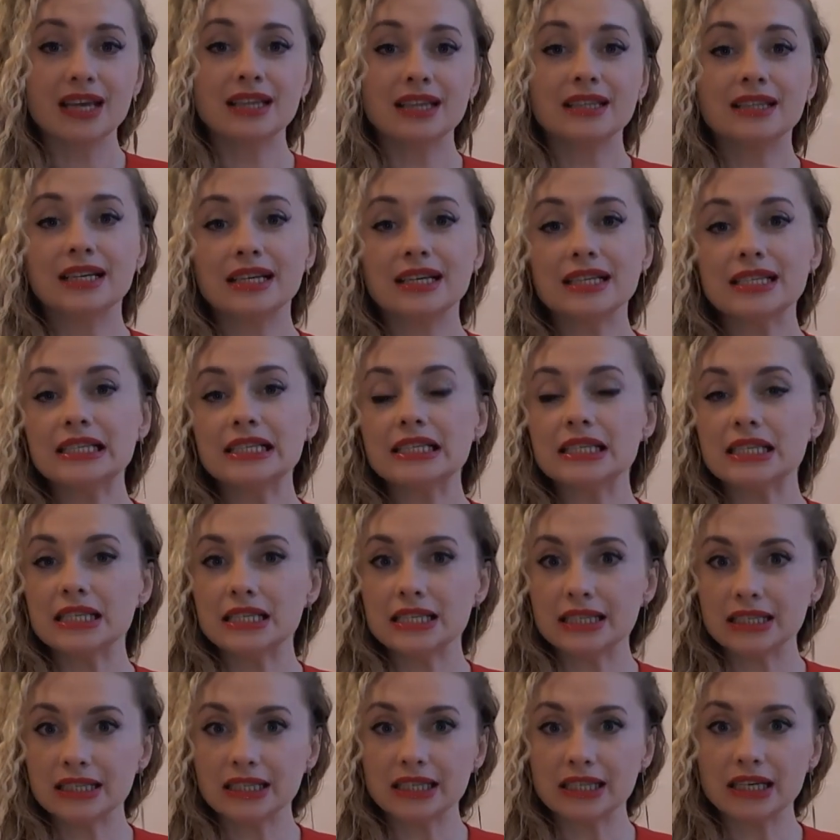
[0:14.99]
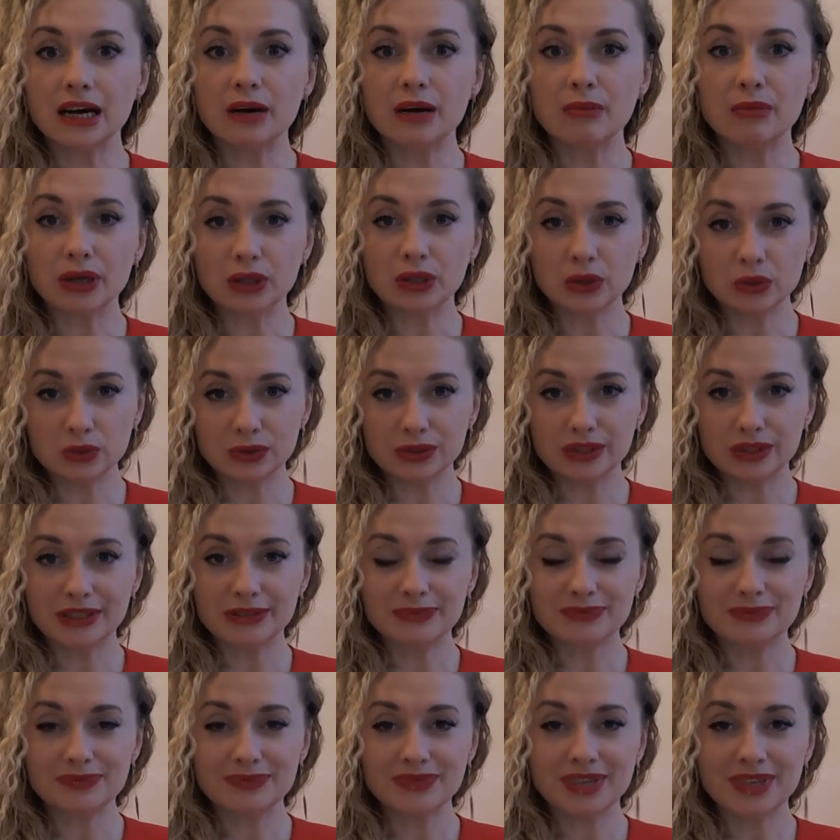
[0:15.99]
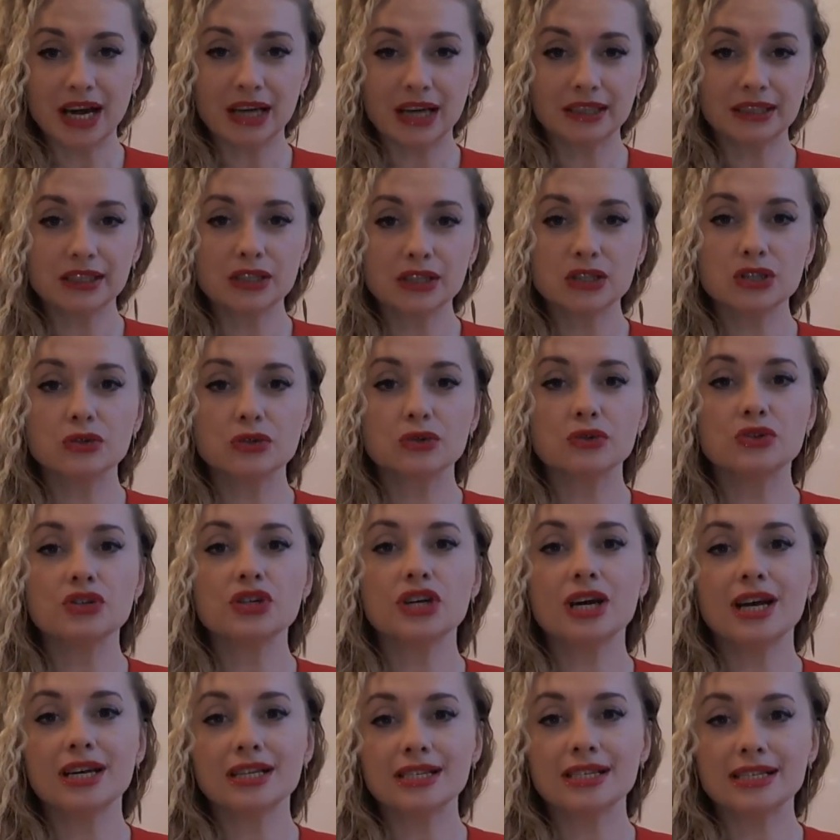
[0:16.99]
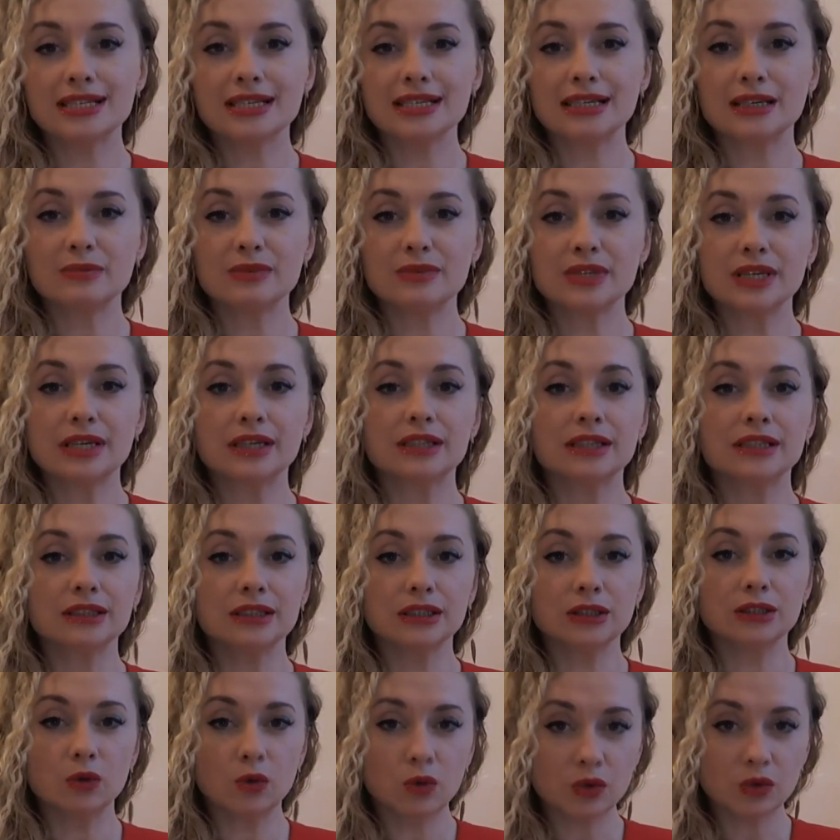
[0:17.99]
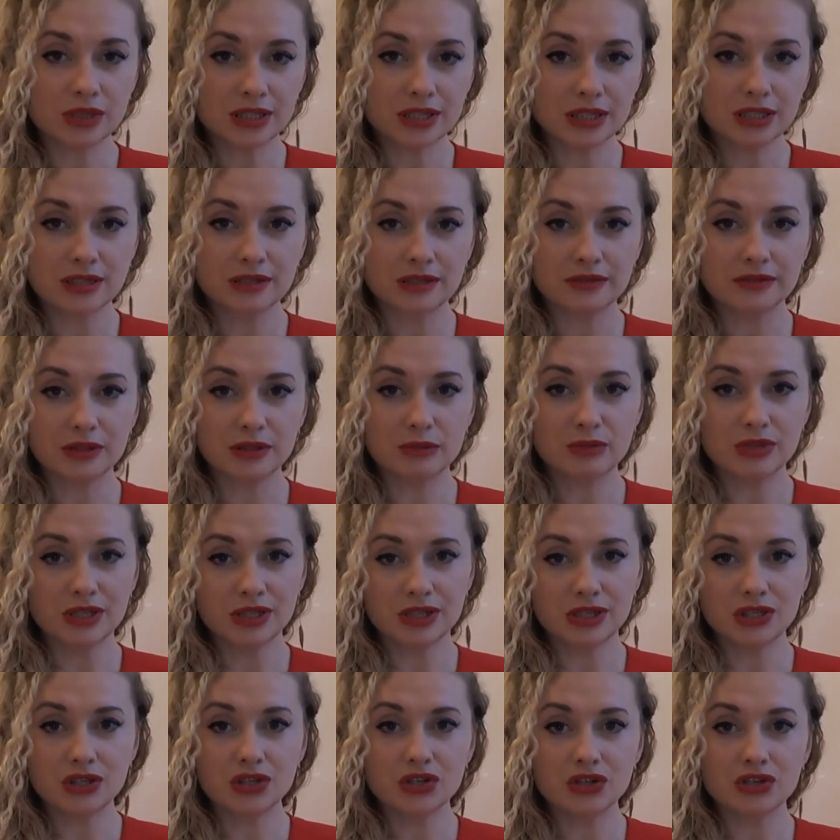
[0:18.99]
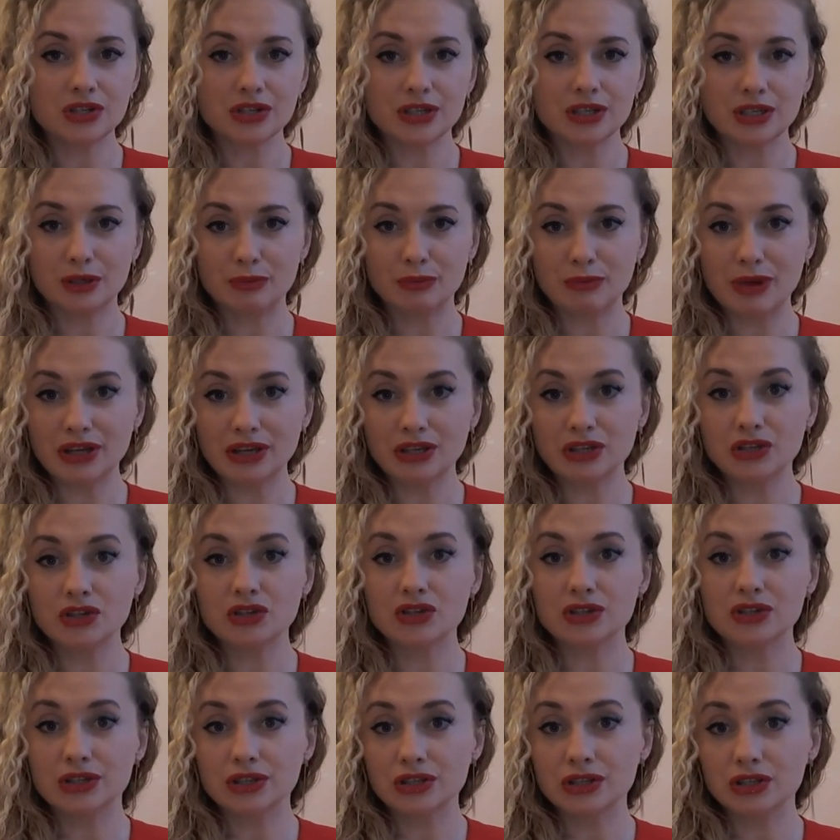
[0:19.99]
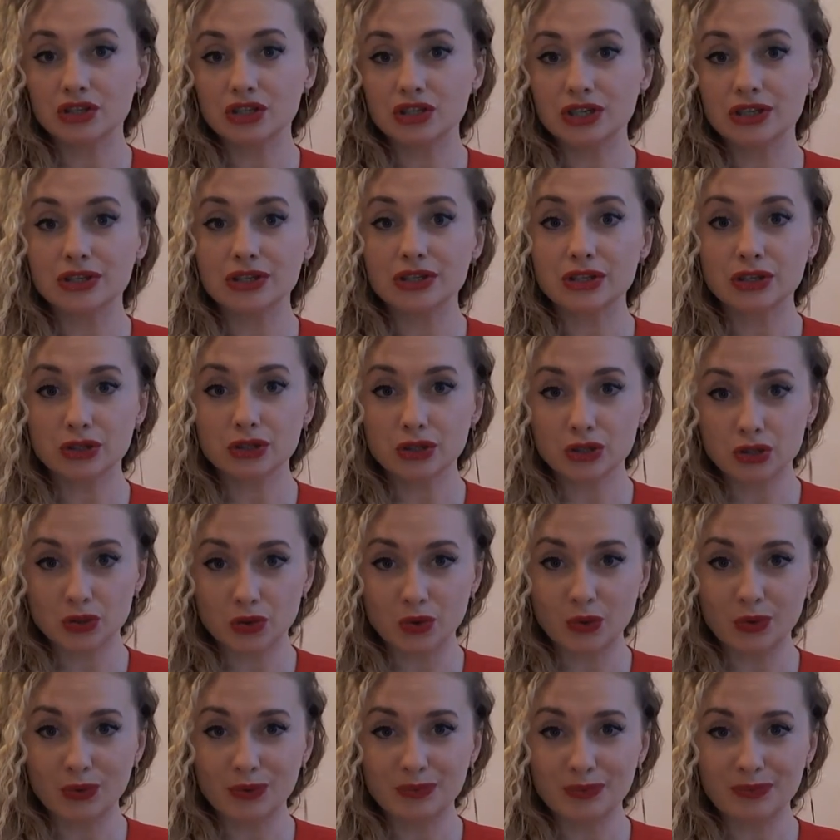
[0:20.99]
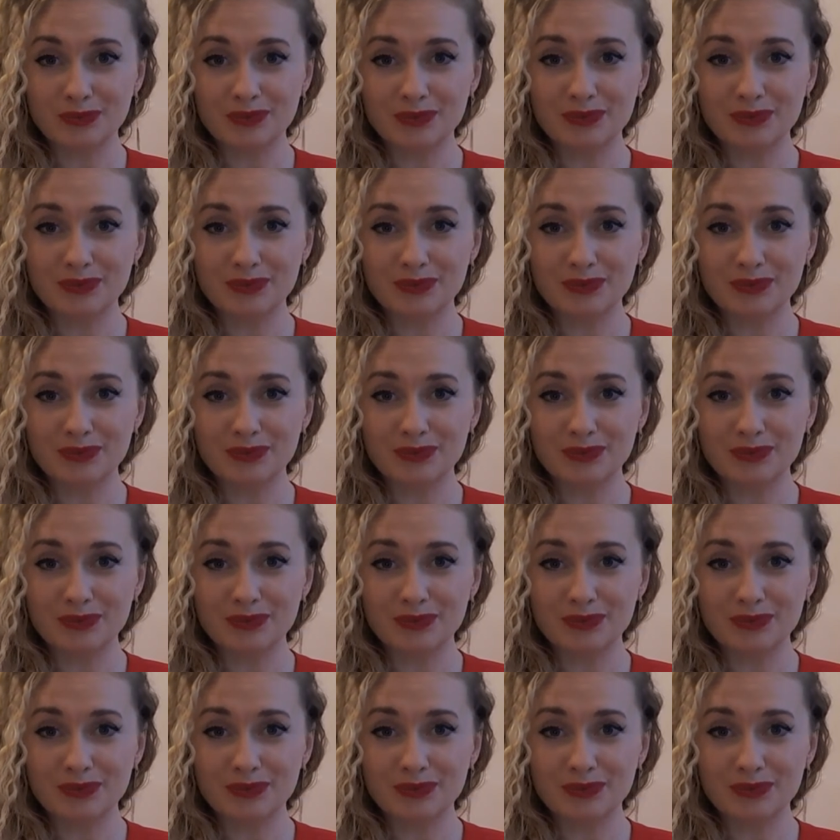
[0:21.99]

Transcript: традиции храма Луны, а также участником закрытых орденов и мистических, магических женских школ.